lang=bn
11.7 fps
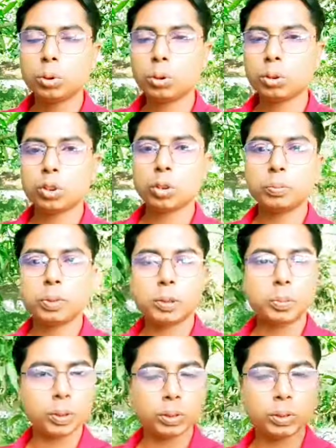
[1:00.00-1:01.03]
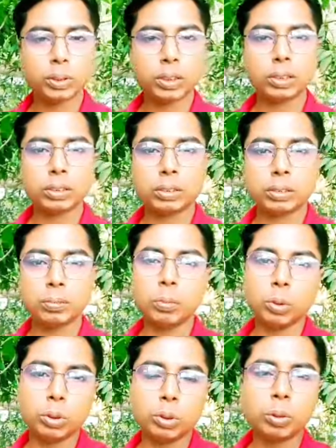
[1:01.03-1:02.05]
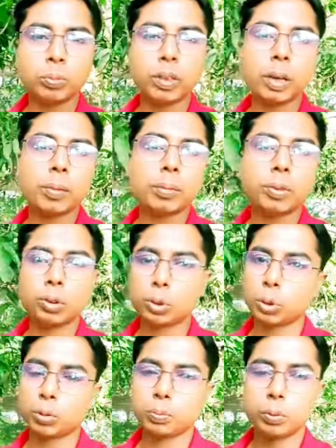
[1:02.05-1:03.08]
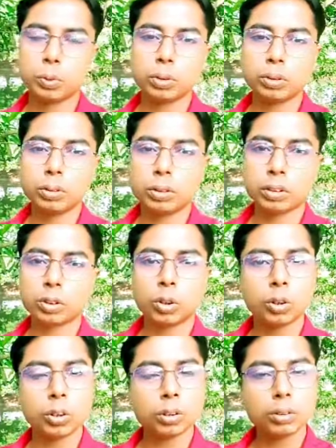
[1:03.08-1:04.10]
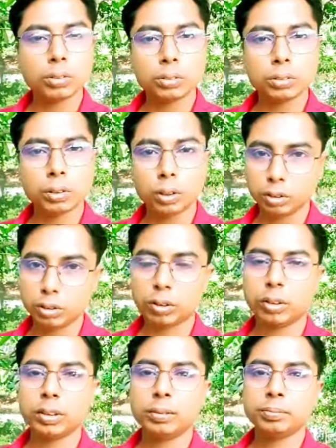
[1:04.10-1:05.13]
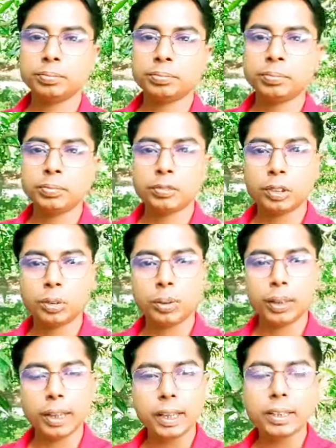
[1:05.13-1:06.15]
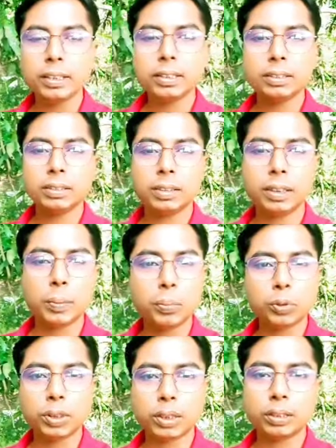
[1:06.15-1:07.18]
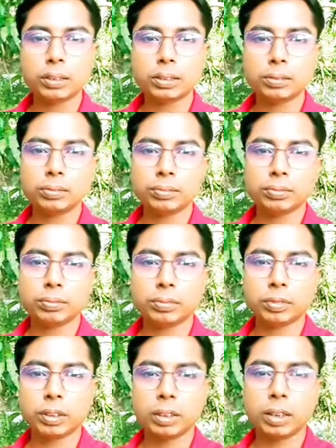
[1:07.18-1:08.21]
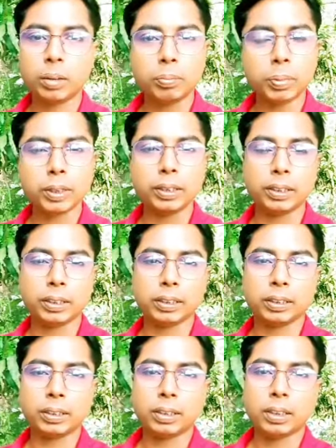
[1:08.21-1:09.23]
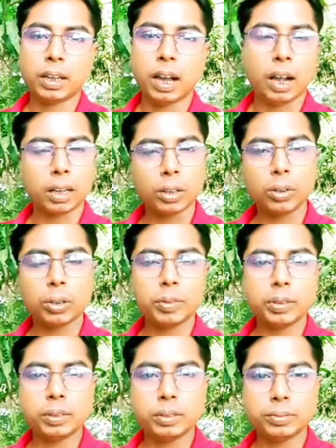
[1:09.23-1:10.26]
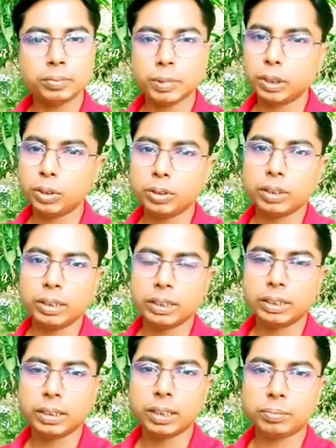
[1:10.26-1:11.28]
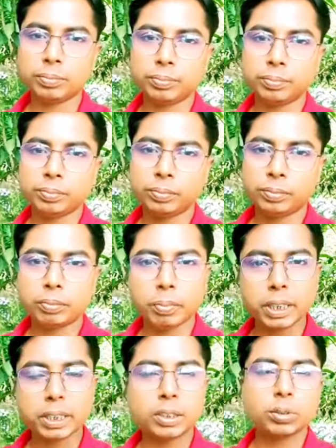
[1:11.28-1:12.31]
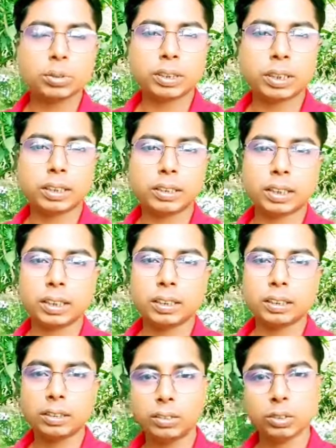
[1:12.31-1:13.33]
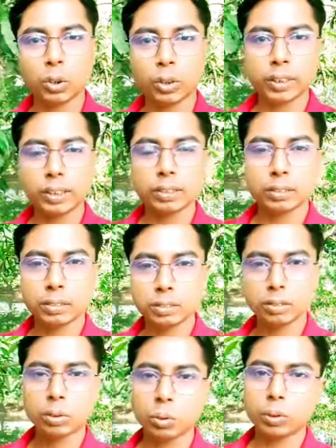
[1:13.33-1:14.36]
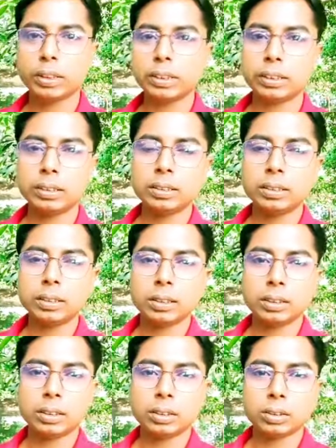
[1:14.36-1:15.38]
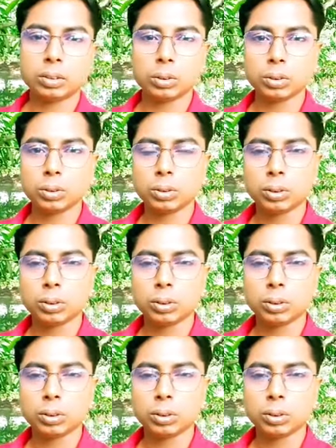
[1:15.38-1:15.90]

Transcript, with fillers: উত্তর চব্বিশ পরগনার মধ্যমগ্রাম এবং সোদপুর সংলগ্ন অঞ্চলে তো এই রেপুটেড কোম্পানিতে আগেও আমি ভিডিও দিয়েছিলাম বেশ কিছু ছেলে সেখানে জয়নিং করেছেন তো